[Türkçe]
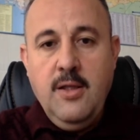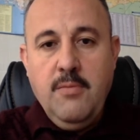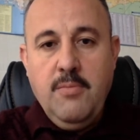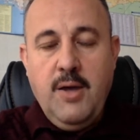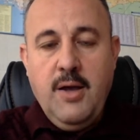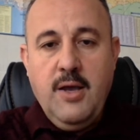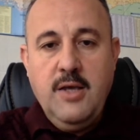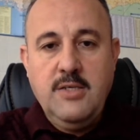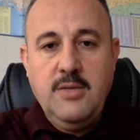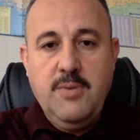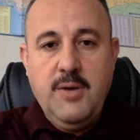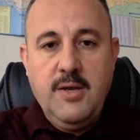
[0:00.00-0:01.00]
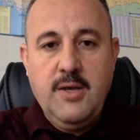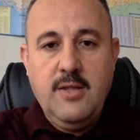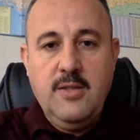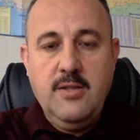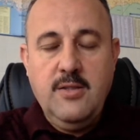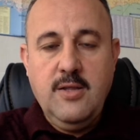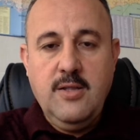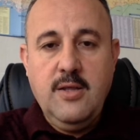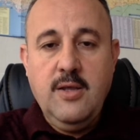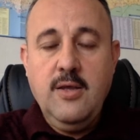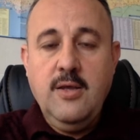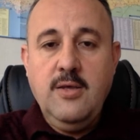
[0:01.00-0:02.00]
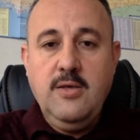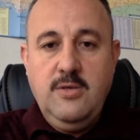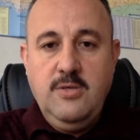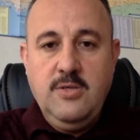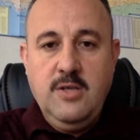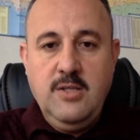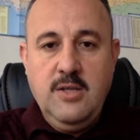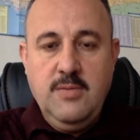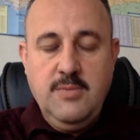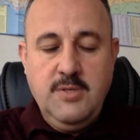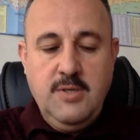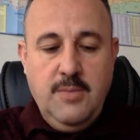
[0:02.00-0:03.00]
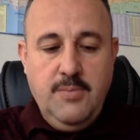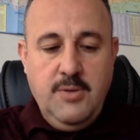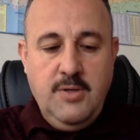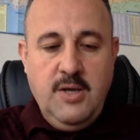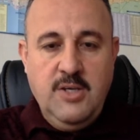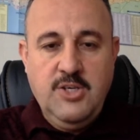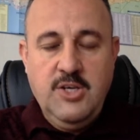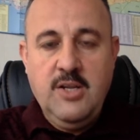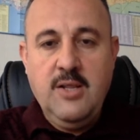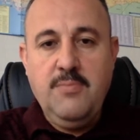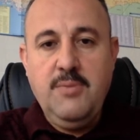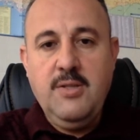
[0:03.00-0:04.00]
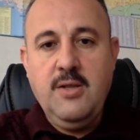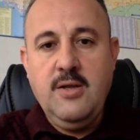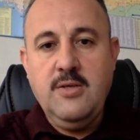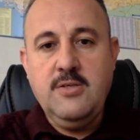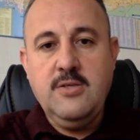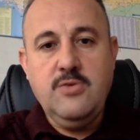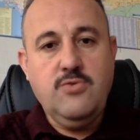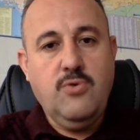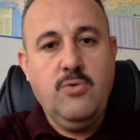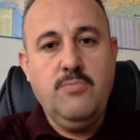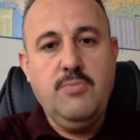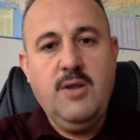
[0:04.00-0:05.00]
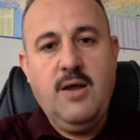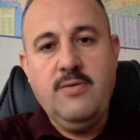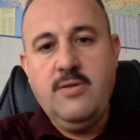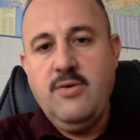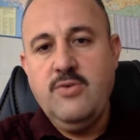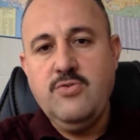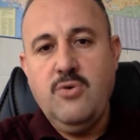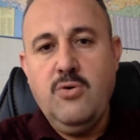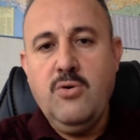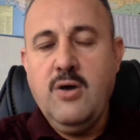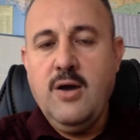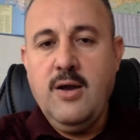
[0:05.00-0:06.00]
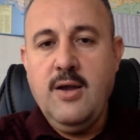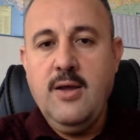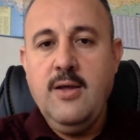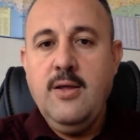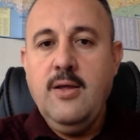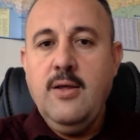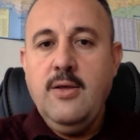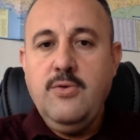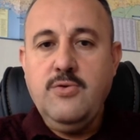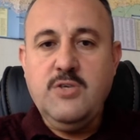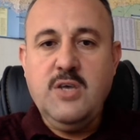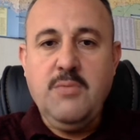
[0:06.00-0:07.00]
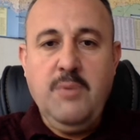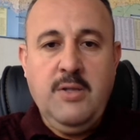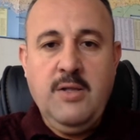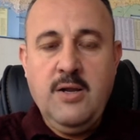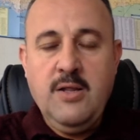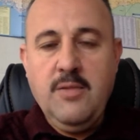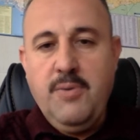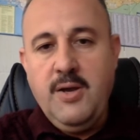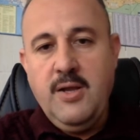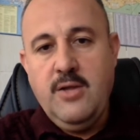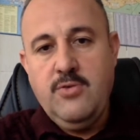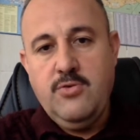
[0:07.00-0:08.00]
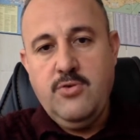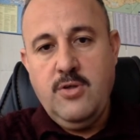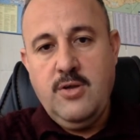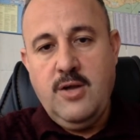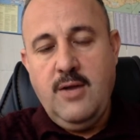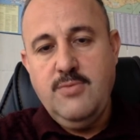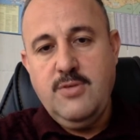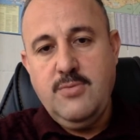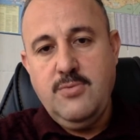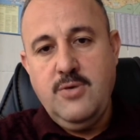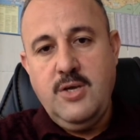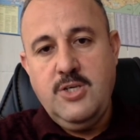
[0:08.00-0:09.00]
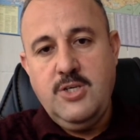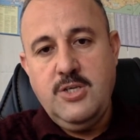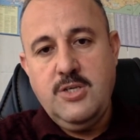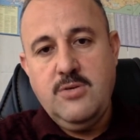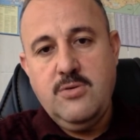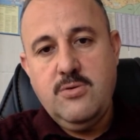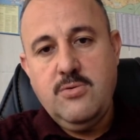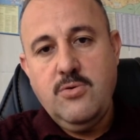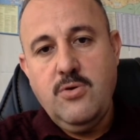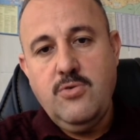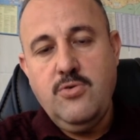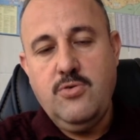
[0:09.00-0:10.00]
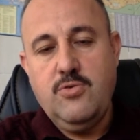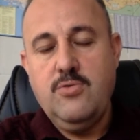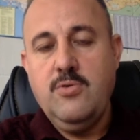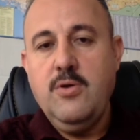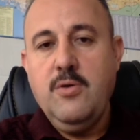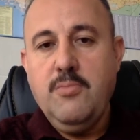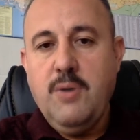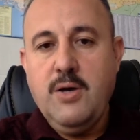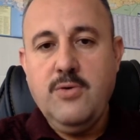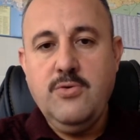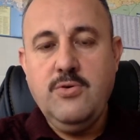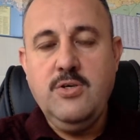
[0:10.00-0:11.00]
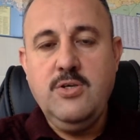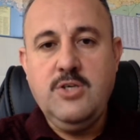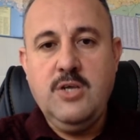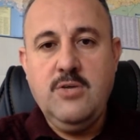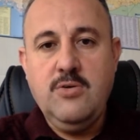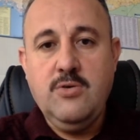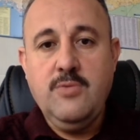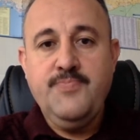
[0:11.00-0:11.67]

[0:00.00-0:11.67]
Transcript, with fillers: Banka hesap hareketinde de insanlarımızın yaptığı yanlışlardan bir tanesi de son bir hafta ve son kala yüksek miktarda para yatırıyorlar. Halbuki bunu elçilik görüyor, bakıyor, inceliyor.